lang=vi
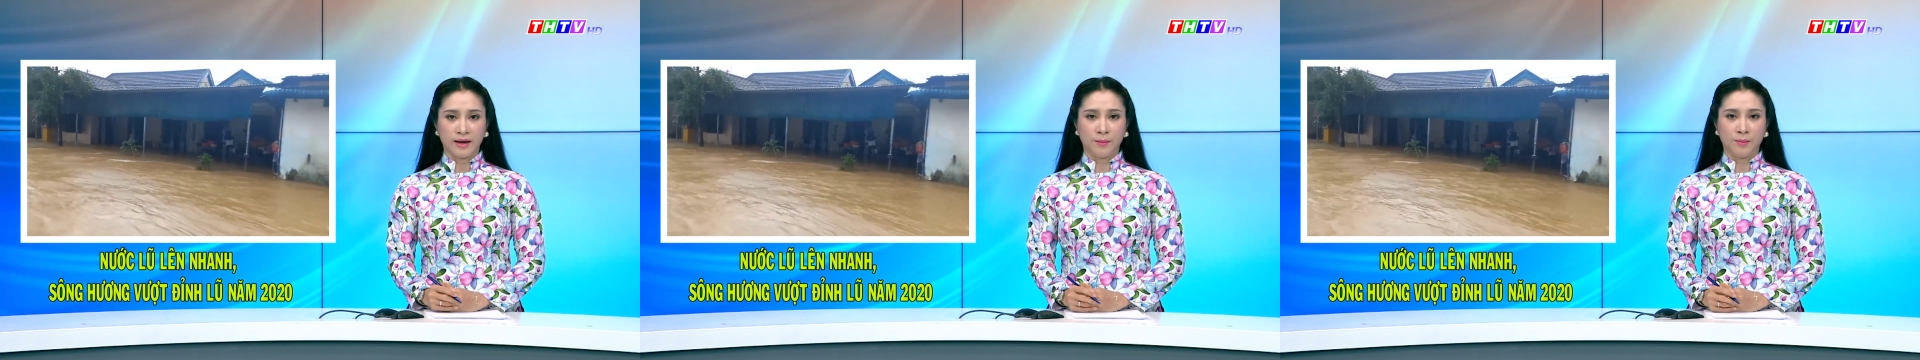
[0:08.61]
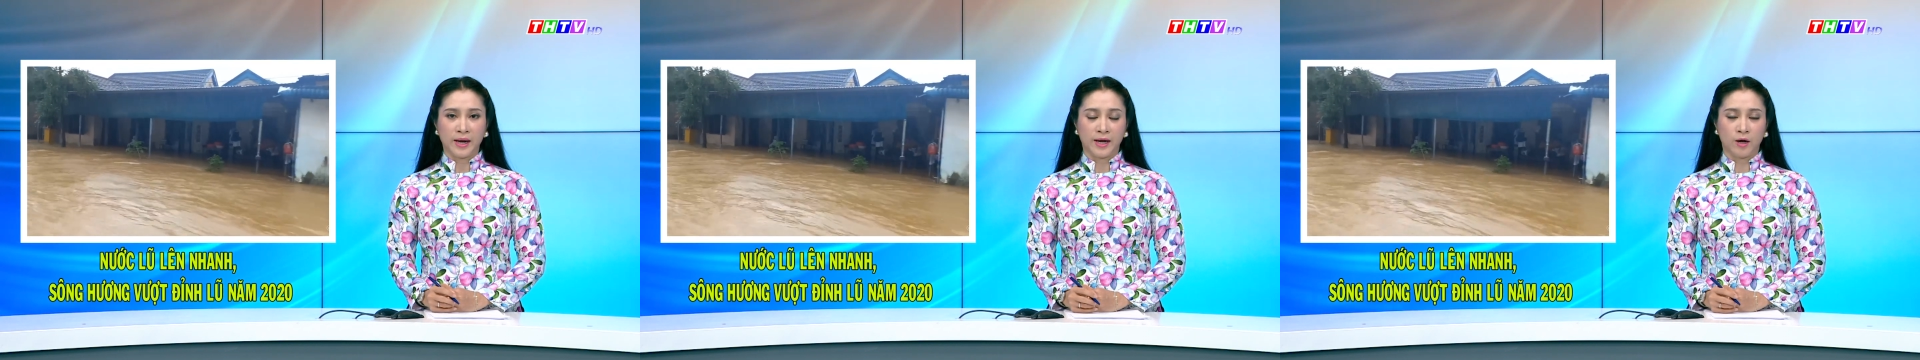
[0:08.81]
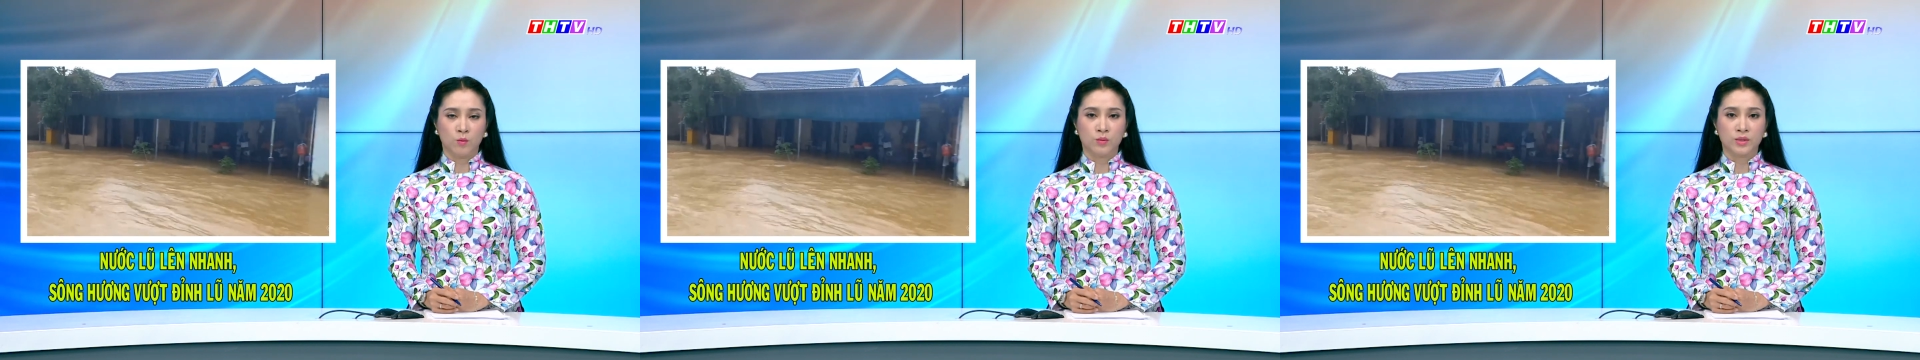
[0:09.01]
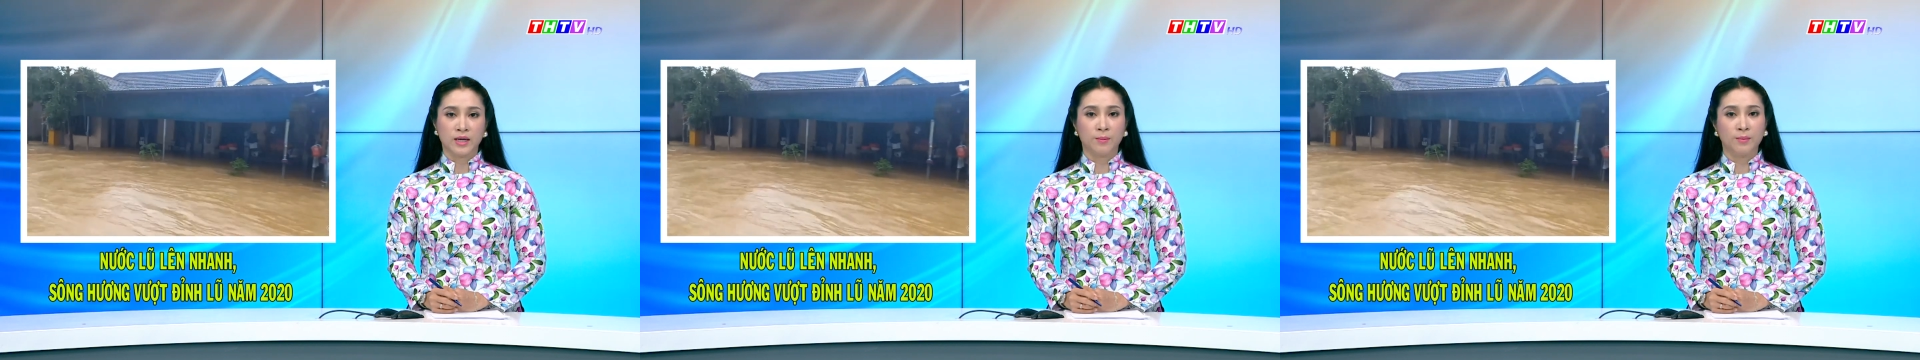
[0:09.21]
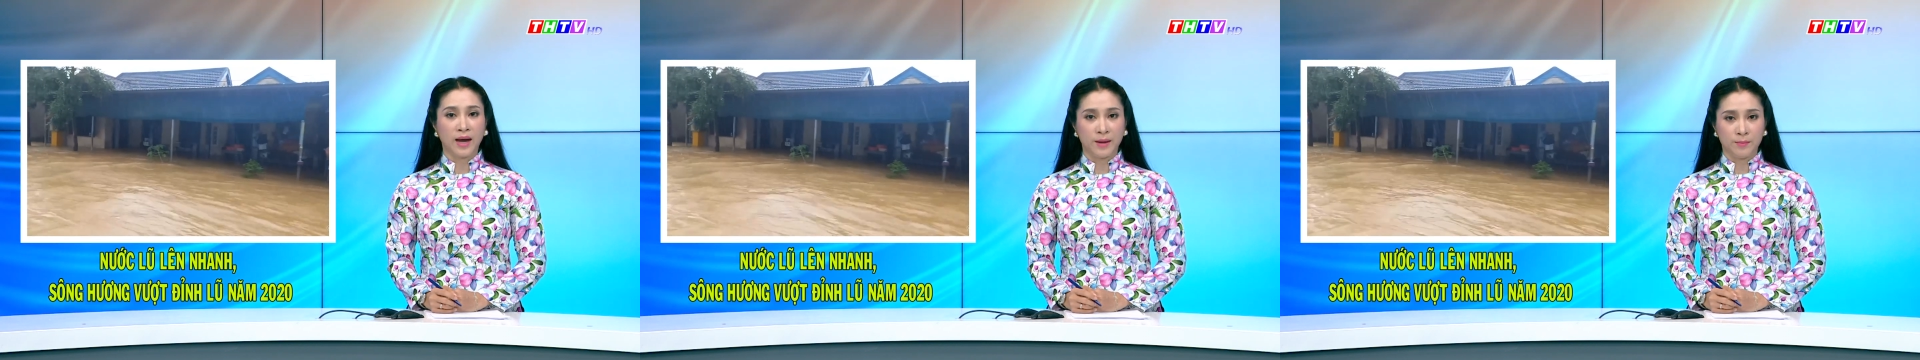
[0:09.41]
năm
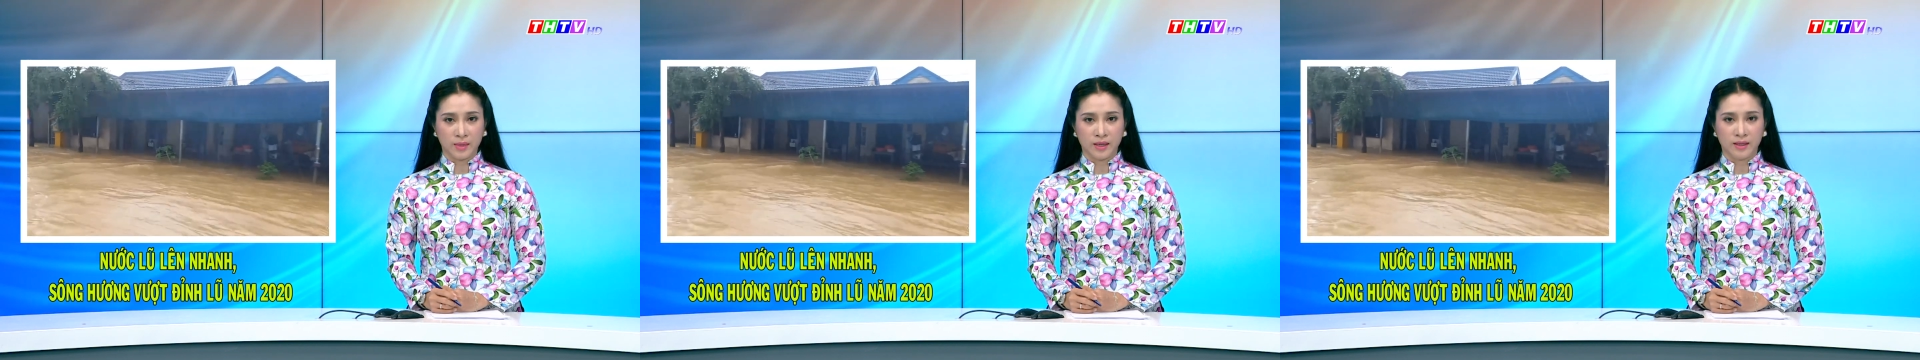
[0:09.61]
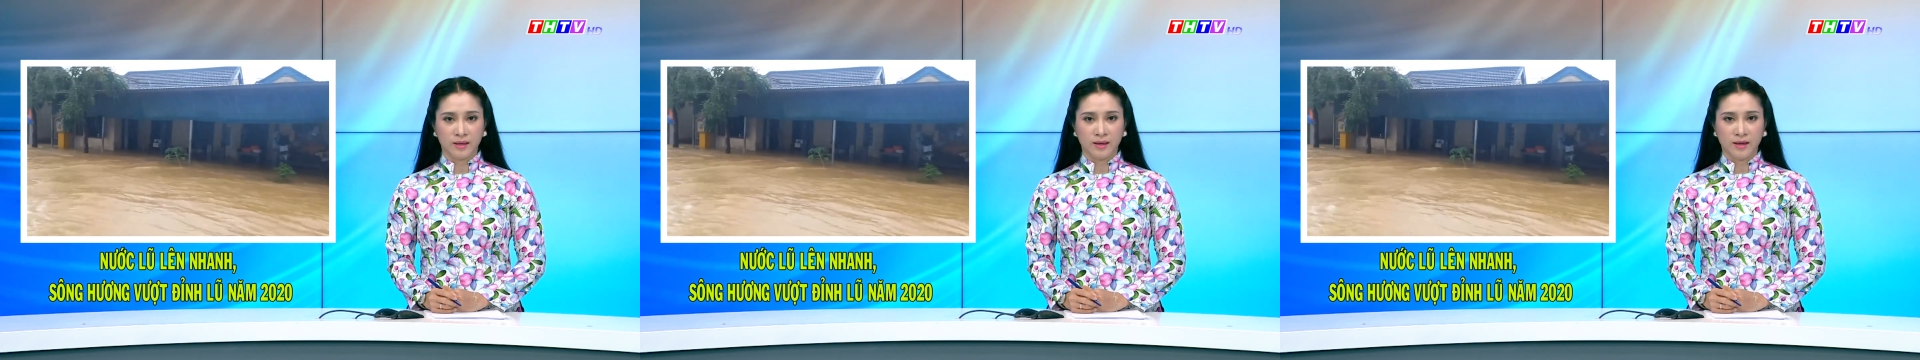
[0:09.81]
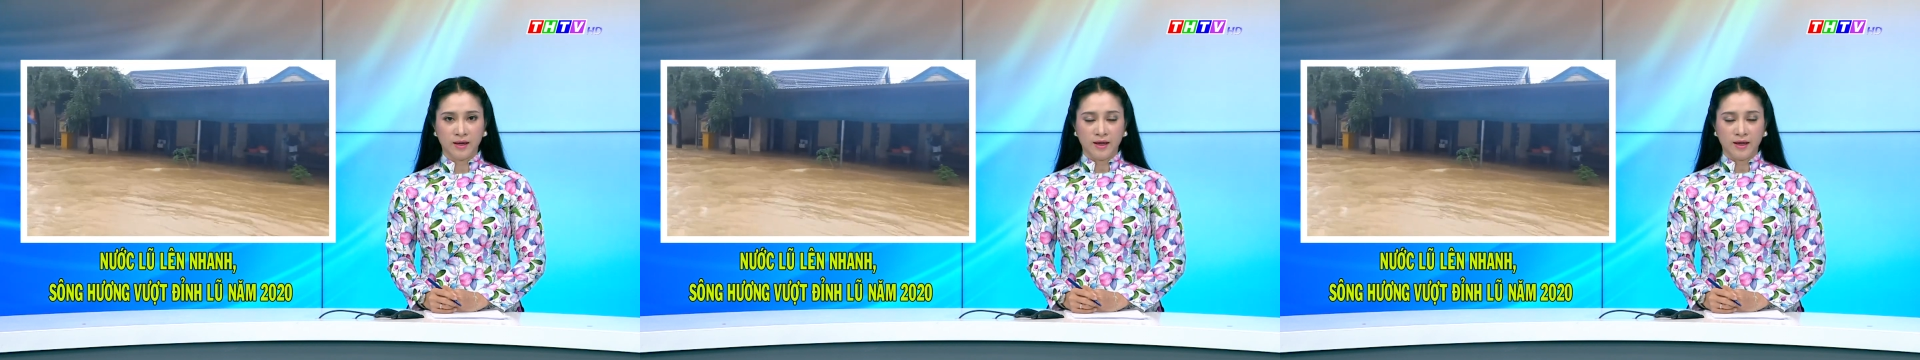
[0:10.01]
2020.